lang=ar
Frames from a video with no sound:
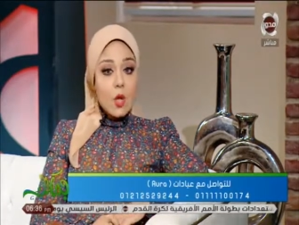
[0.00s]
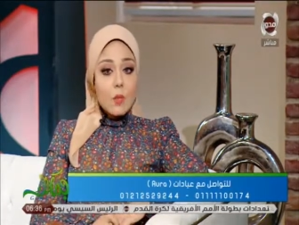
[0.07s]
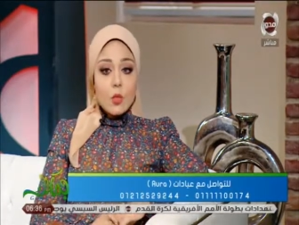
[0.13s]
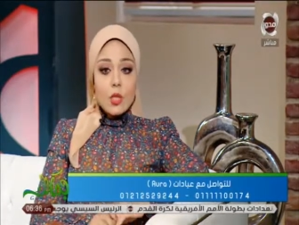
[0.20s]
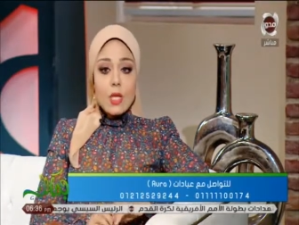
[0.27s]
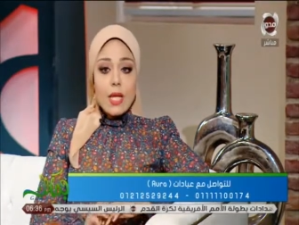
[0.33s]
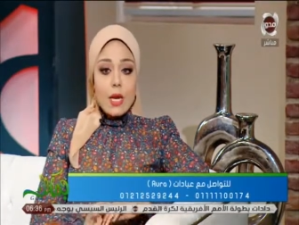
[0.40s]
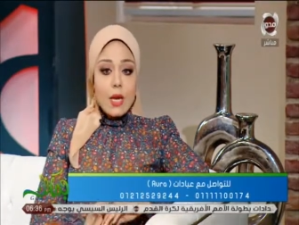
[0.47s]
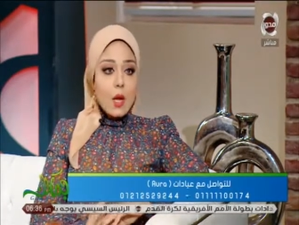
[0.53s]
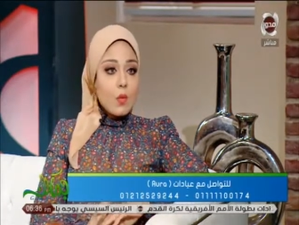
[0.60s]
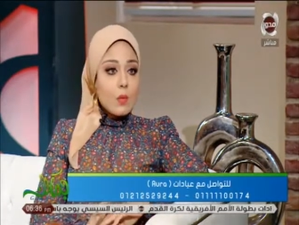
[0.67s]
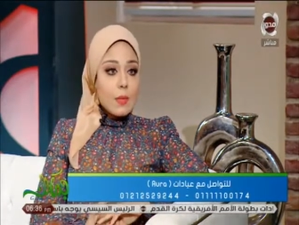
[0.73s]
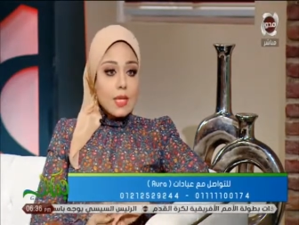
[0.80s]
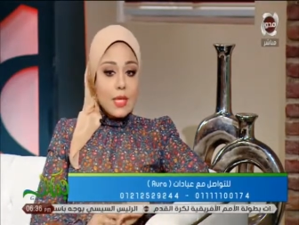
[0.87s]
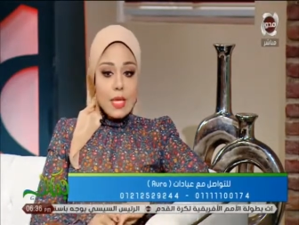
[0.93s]
تقول لك انا
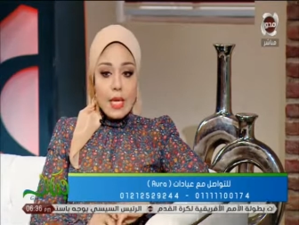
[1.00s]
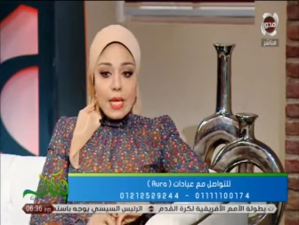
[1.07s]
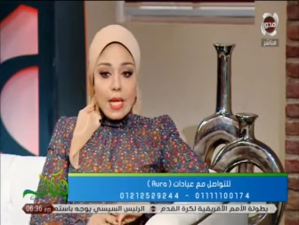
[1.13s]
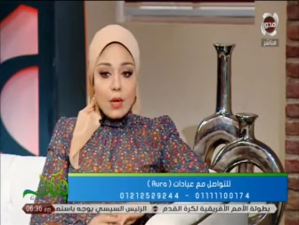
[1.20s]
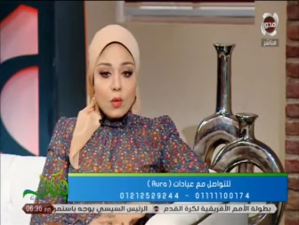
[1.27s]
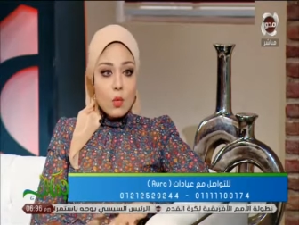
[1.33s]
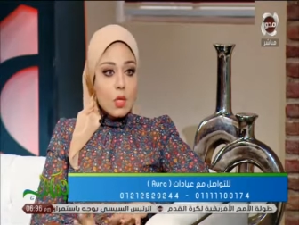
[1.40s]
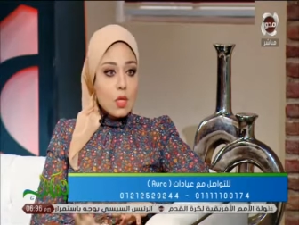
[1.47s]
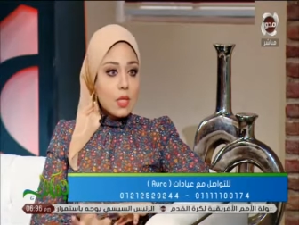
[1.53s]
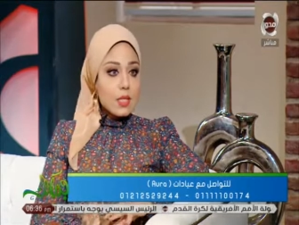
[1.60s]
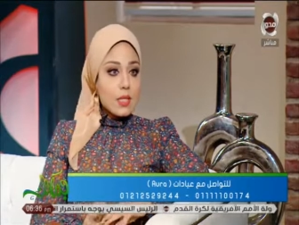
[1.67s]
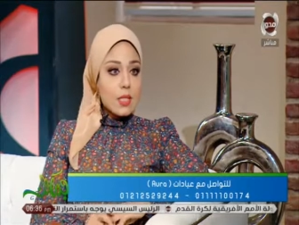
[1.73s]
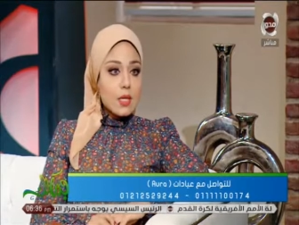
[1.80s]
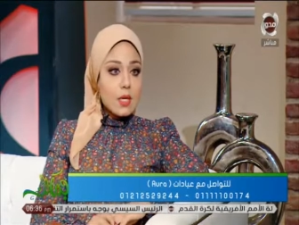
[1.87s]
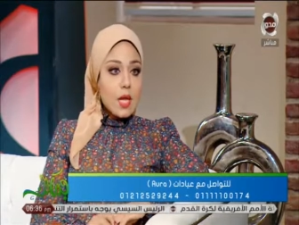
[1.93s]
اول ما اتضايق اكل
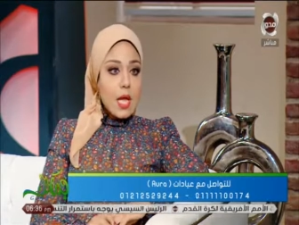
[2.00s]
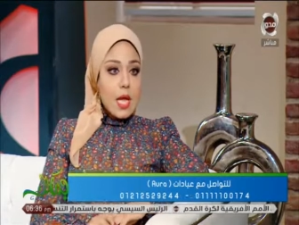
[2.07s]
كتير